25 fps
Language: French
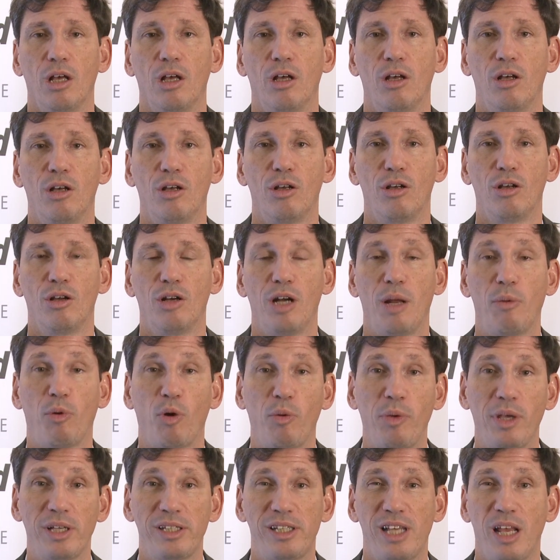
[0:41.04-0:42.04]
Euh, la
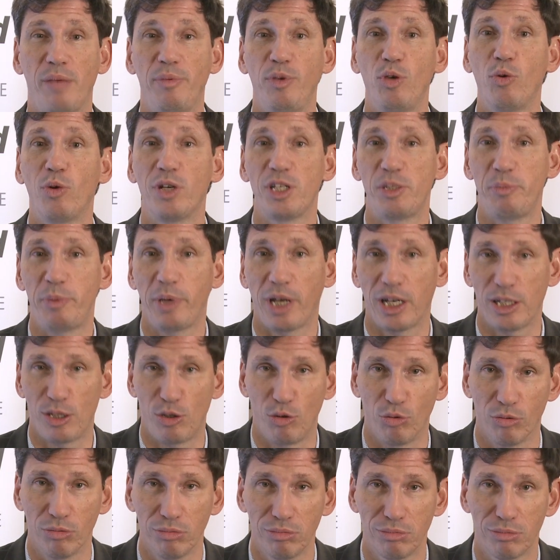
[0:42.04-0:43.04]
première, c'est la
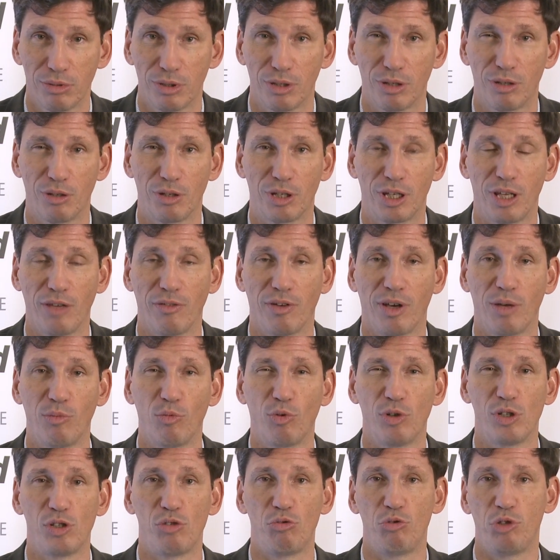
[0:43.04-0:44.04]
bio-inspiration, euh, qui est
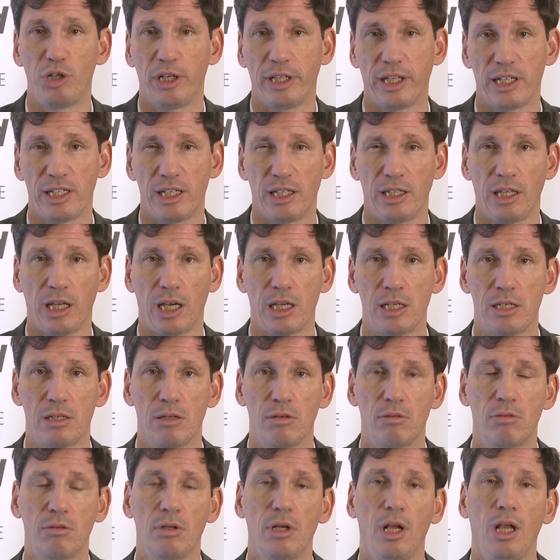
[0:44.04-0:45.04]
vraiment un sujet très
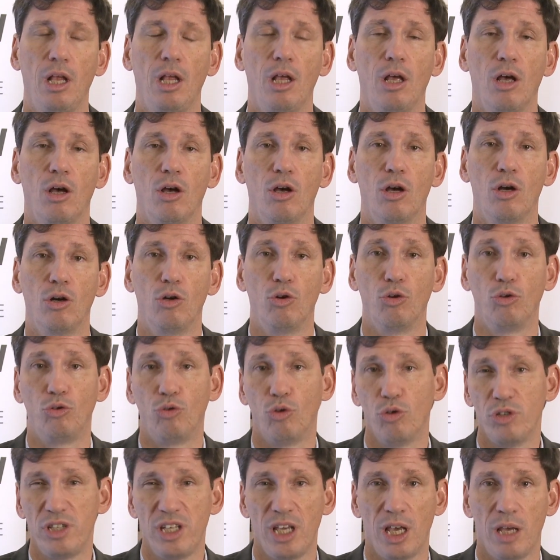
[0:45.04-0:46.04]
intéressant. Euh, le
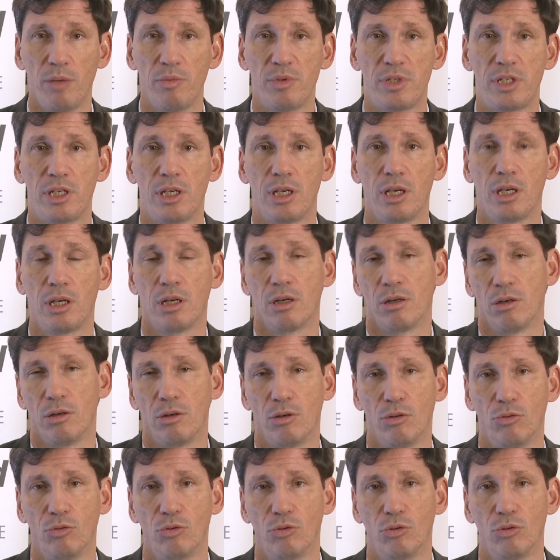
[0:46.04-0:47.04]
deuxième,
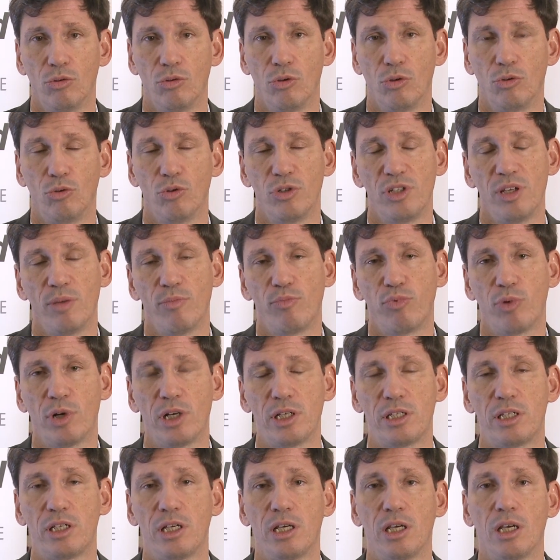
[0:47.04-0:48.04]
deuxième
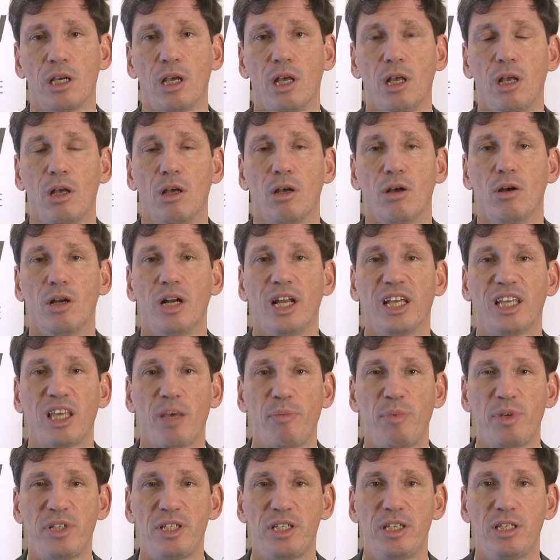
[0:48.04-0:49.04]
point, c'est la
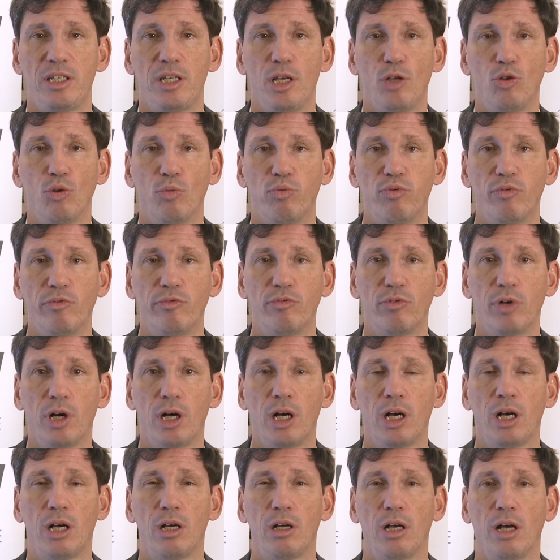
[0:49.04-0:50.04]
capacité de
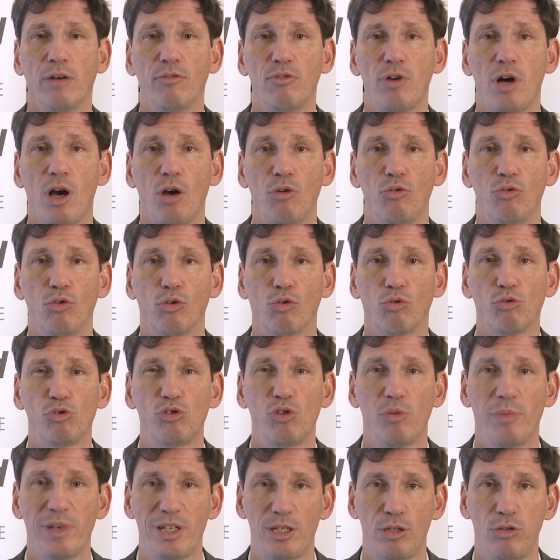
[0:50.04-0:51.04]
pouvoir avoir une
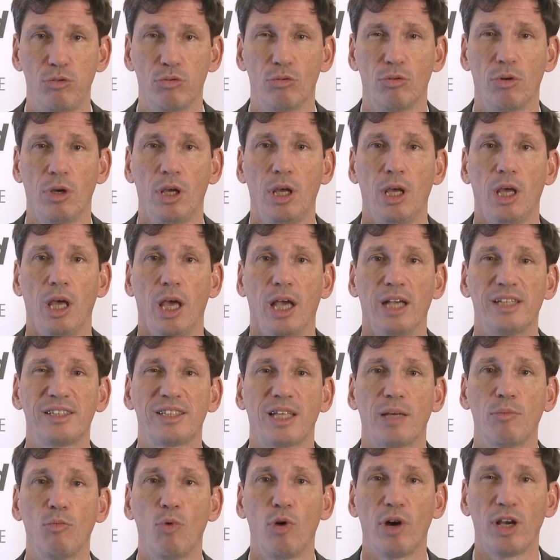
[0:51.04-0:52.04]
consommation
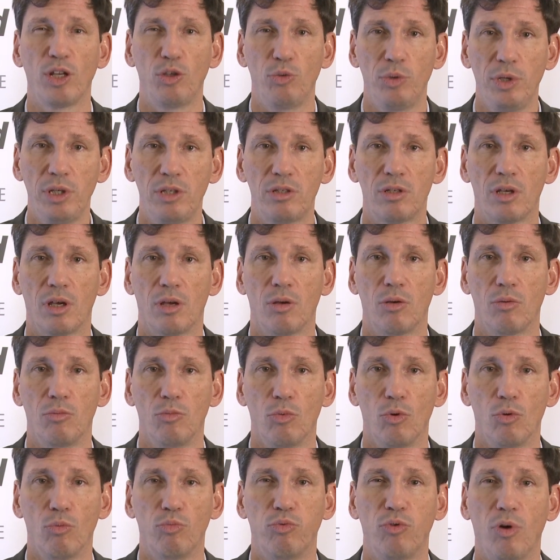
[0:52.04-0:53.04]
extrêmement réduite, pouvoir hein,
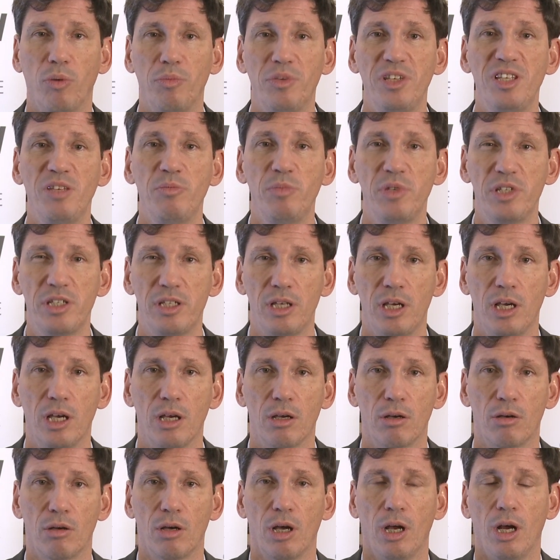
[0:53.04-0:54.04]
pour
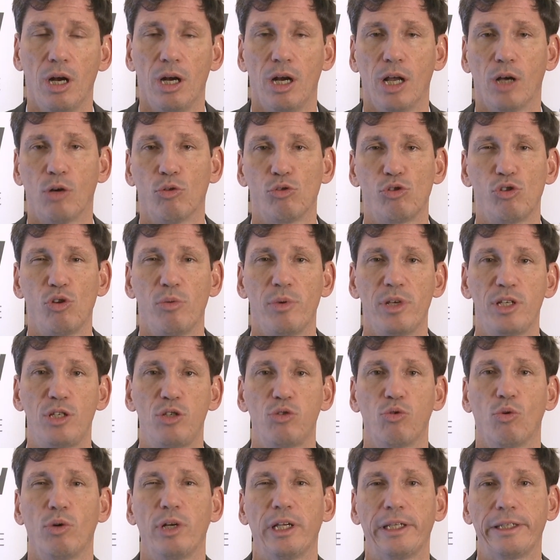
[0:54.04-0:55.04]
minimiser la
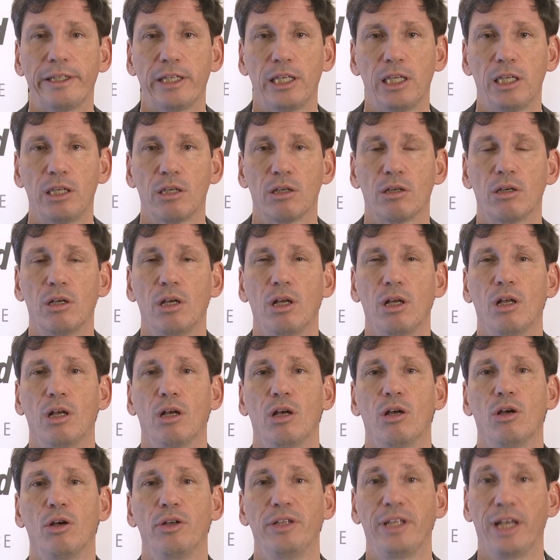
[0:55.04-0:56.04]
consommation électrique
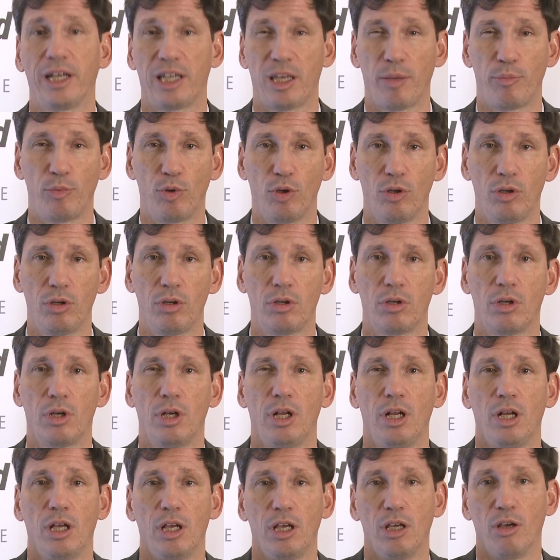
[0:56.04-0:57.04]
d'un capteur.
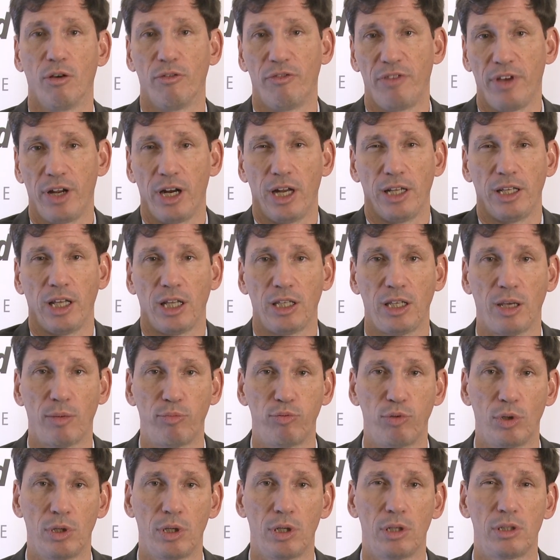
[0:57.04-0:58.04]
Et enfin, la dernière
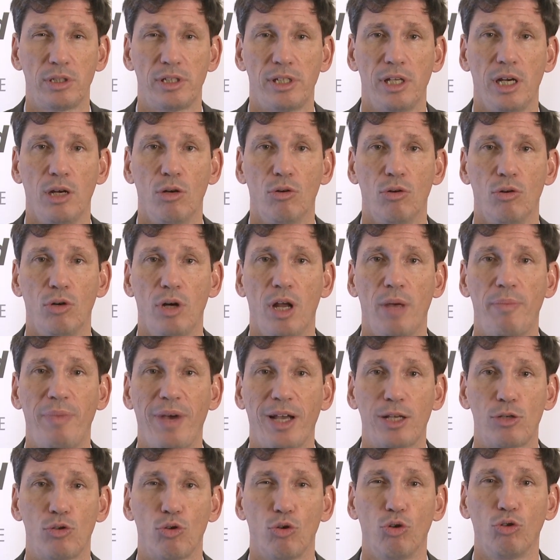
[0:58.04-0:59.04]
point, c'est
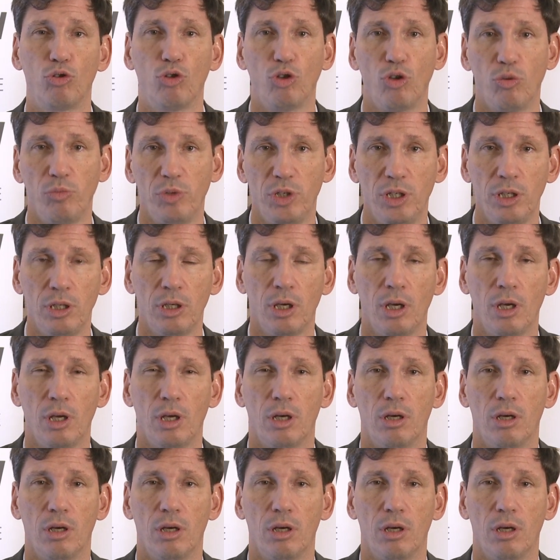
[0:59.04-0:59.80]
l'impact sur l'autonomie.